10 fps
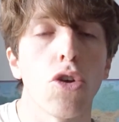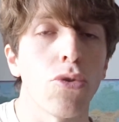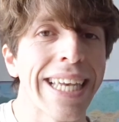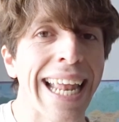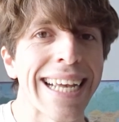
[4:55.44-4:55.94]

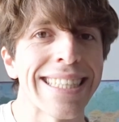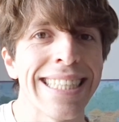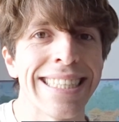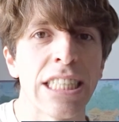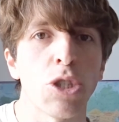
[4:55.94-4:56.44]
une galaxie
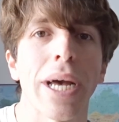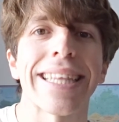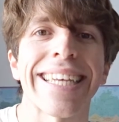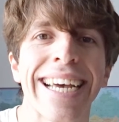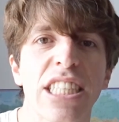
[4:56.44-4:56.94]
située à
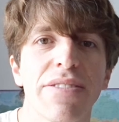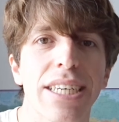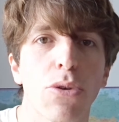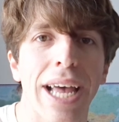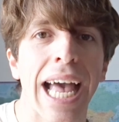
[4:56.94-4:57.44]

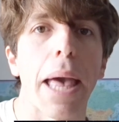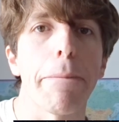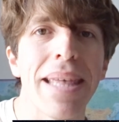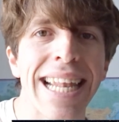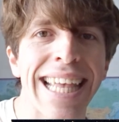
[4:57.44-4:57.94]
13,1
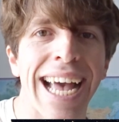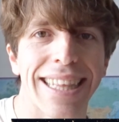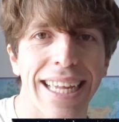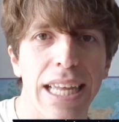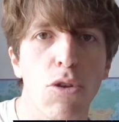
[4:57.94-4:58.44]
milliards
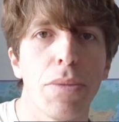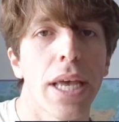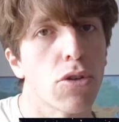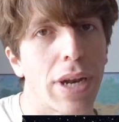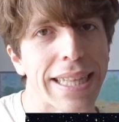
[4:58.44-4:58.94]

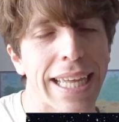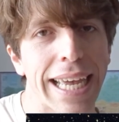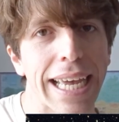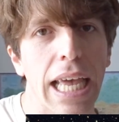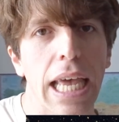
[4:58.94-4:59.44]
d'années-lumière de la
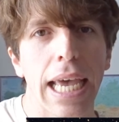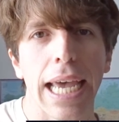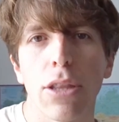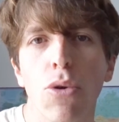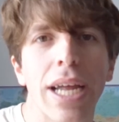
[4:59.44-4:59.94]
Terre
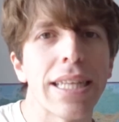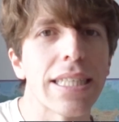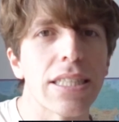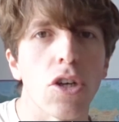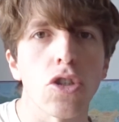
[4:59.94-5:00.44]
et dont la
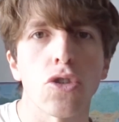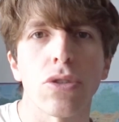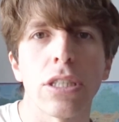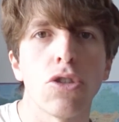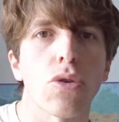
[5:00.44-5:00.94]
naissance se
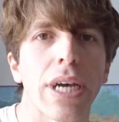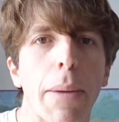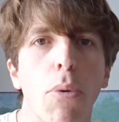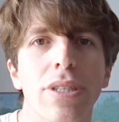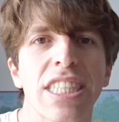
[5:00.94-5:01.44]
situerait
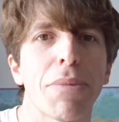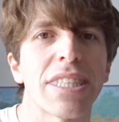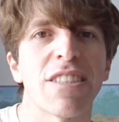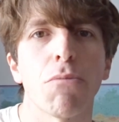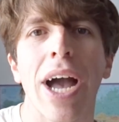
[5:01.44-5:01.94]

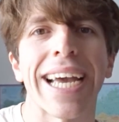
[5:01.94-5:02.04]
approximativement